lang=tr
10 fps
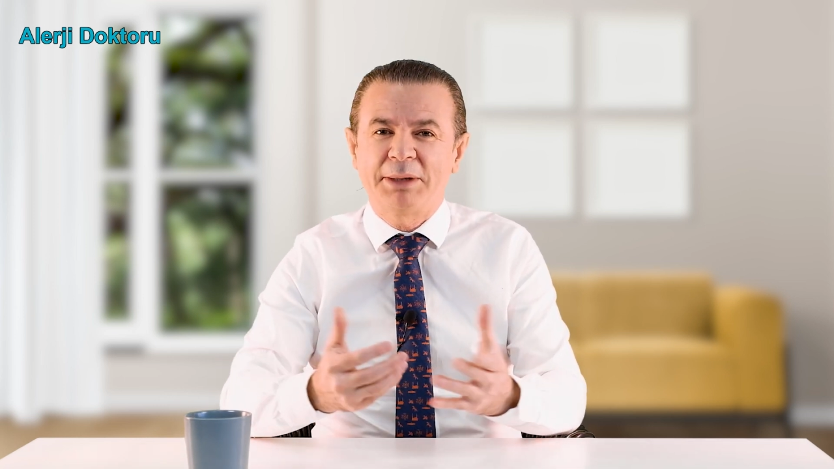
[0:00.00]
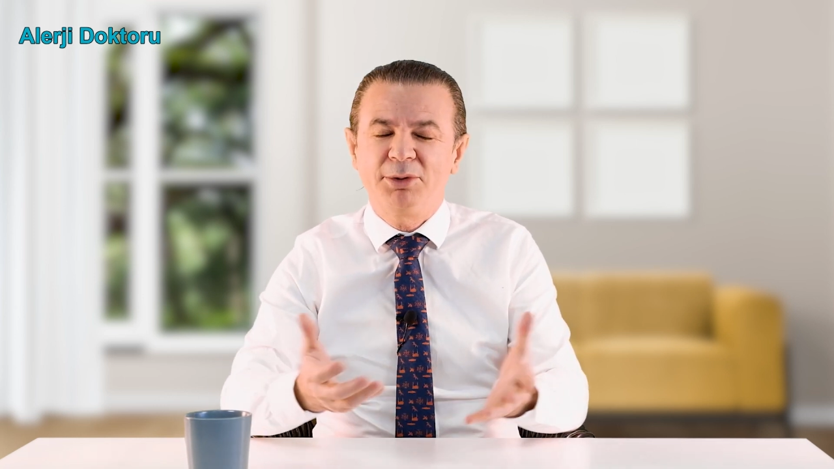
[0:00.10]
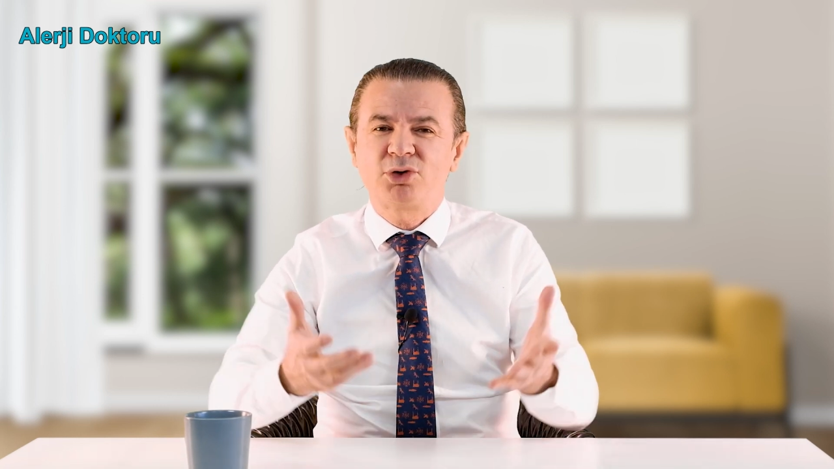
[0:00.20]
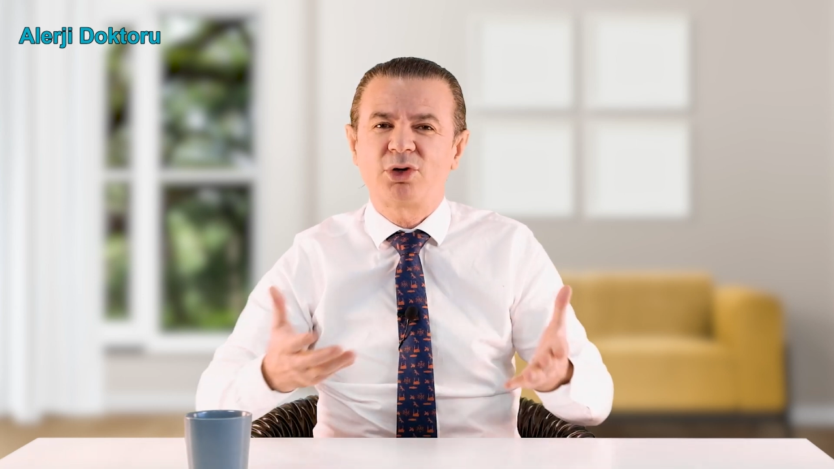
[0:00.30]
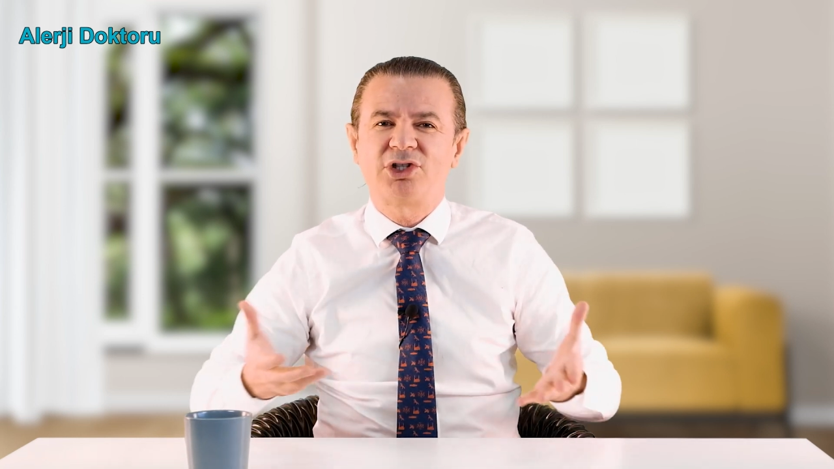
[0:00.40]

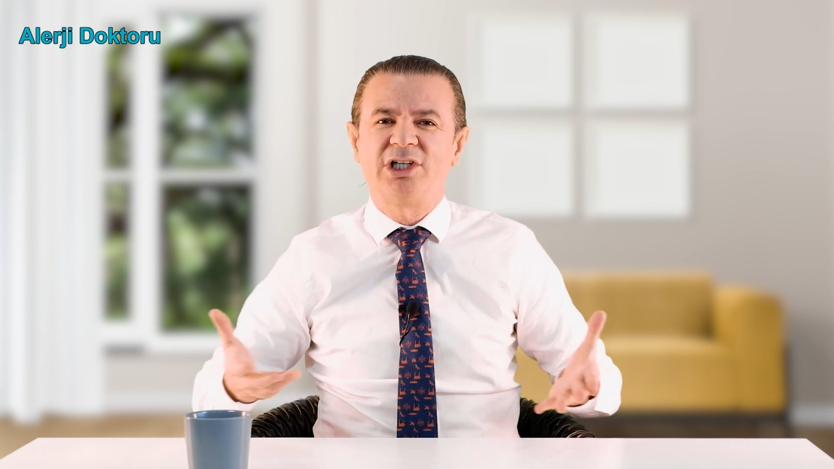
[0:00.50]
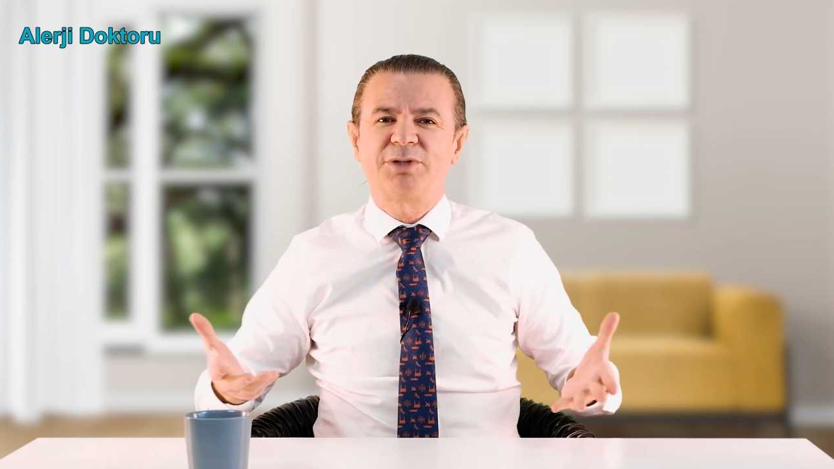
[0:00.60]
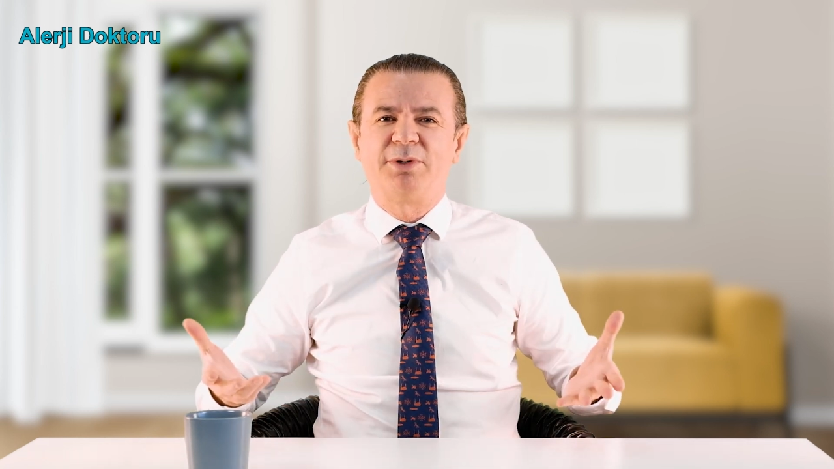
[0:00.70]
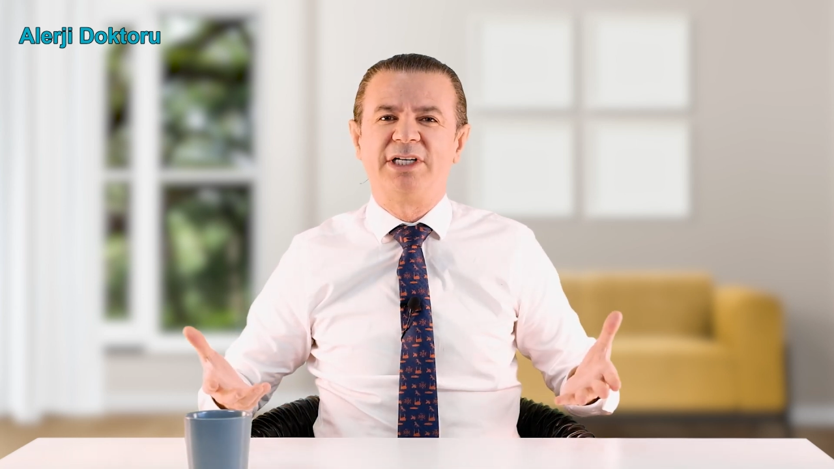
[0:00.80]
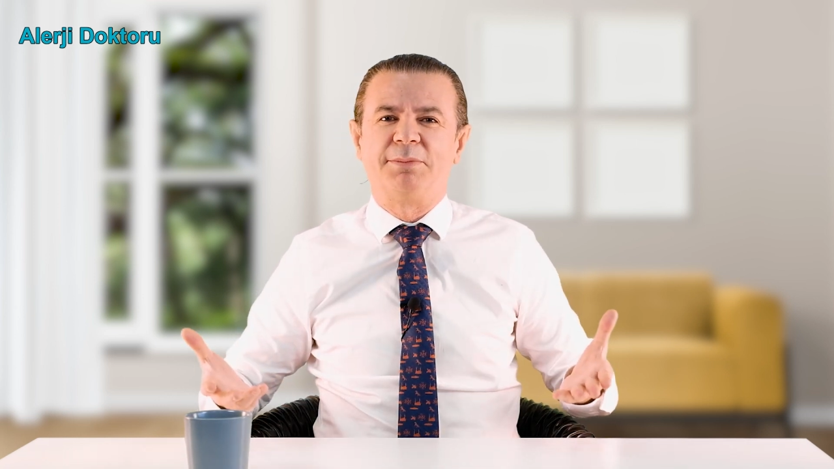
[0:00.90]
Birçok
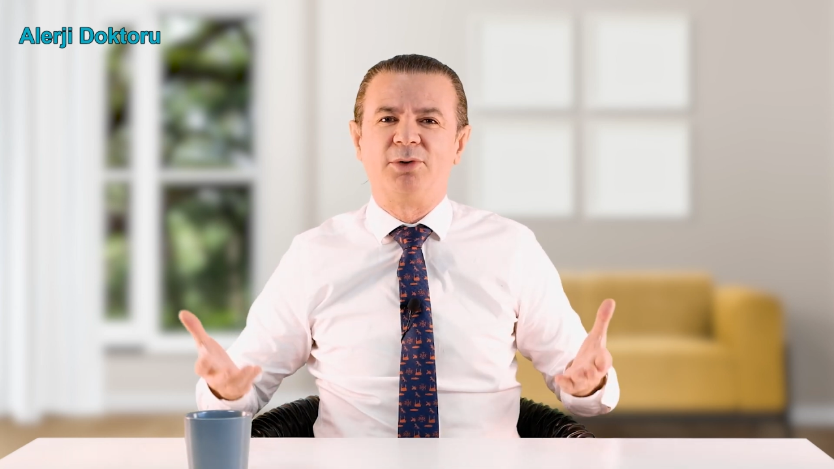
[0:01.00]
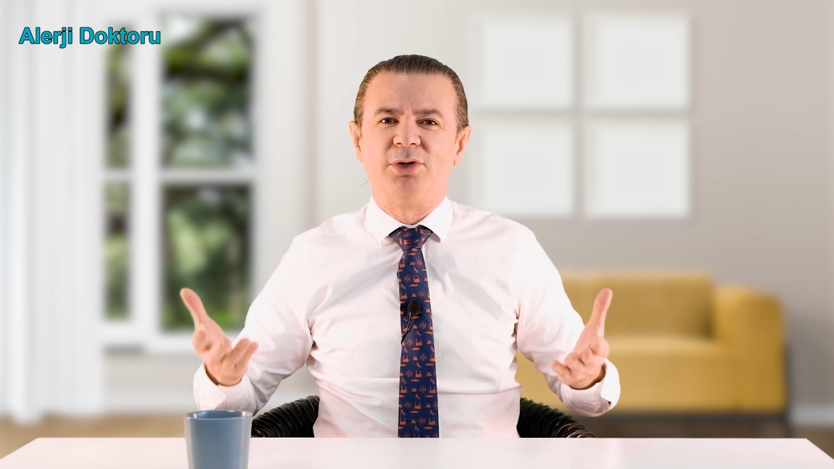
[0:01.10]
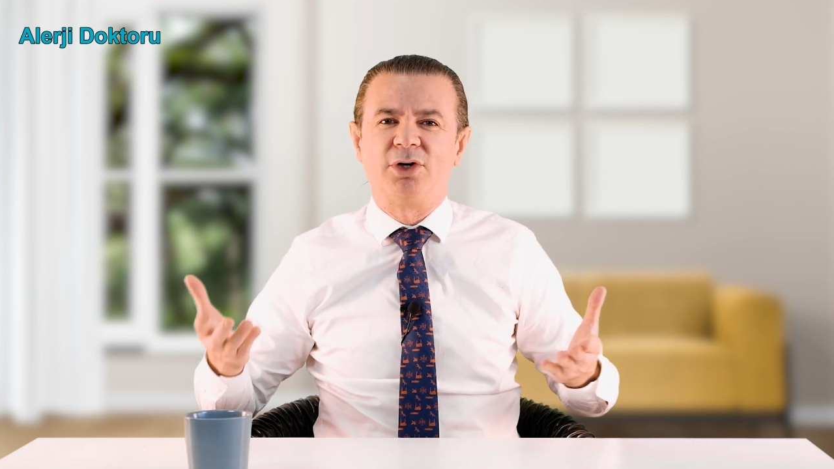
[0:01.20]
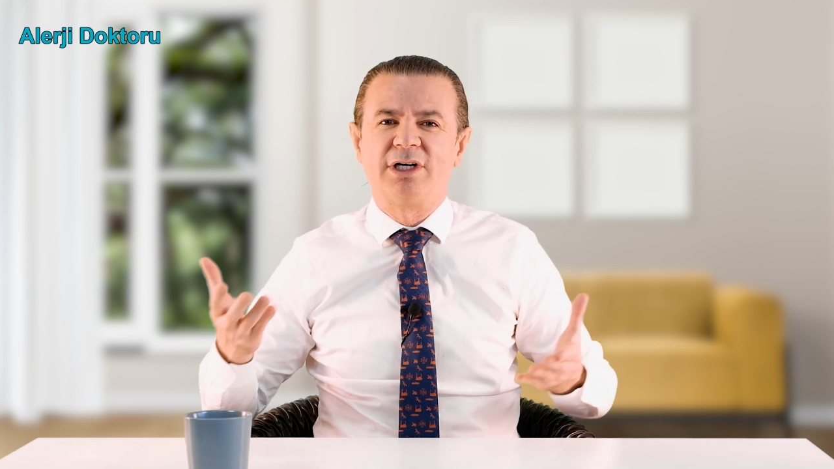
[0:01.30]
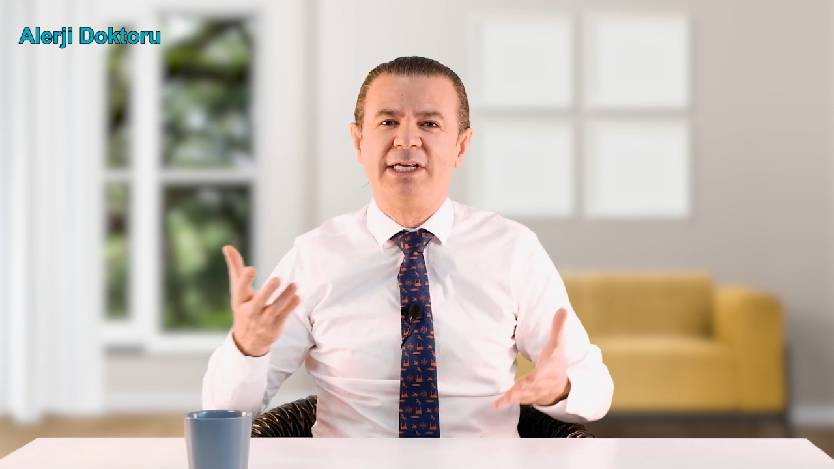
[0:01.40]
çalışma
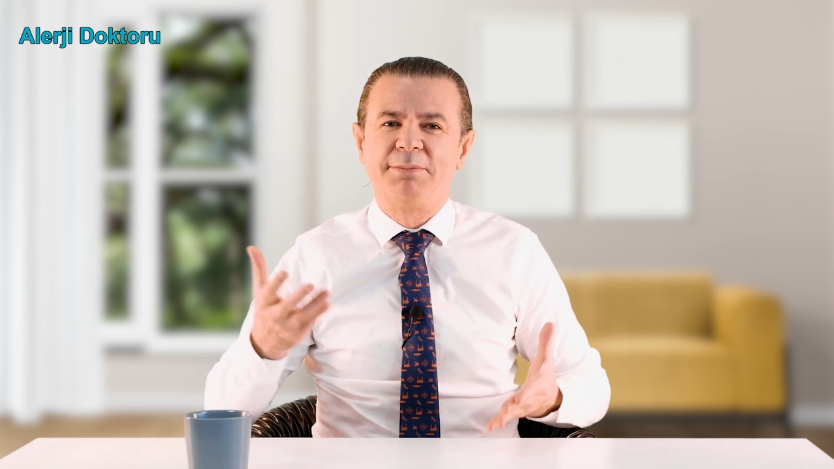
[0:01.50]
yapılıyor.